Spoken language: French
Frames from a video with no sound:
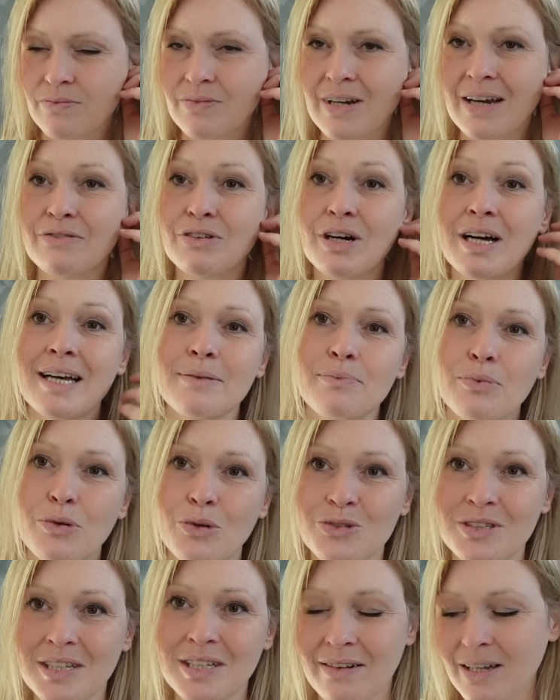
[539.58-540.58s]
avoir un
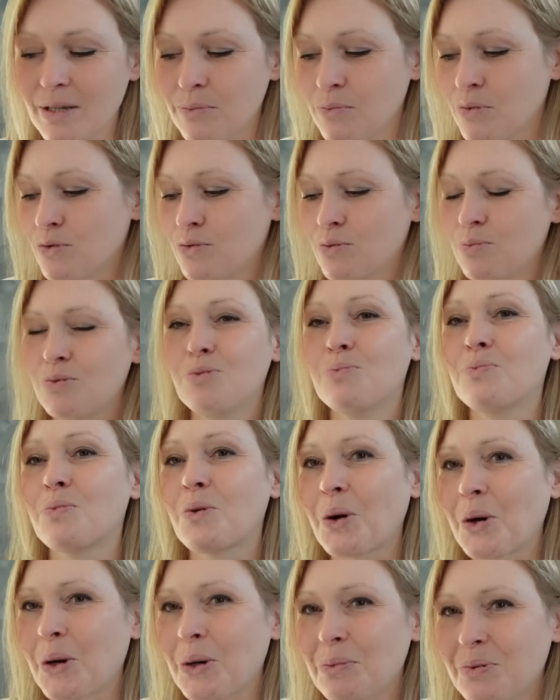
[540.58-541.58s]
plan de travail beaucoup plus
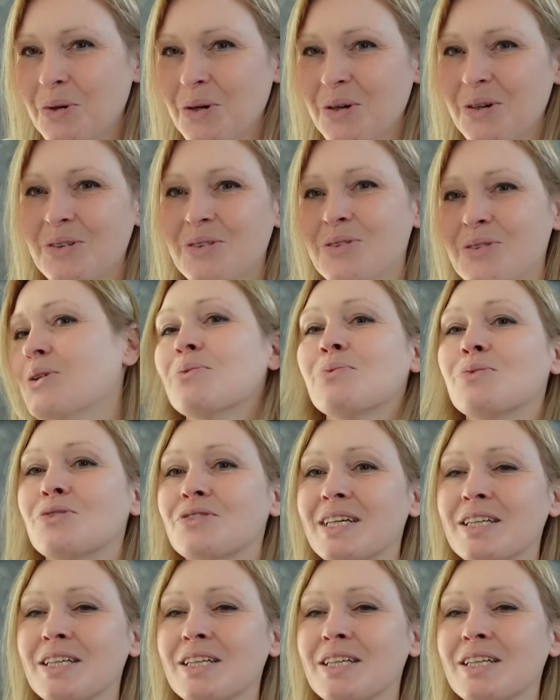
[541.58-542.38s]
propre dans mon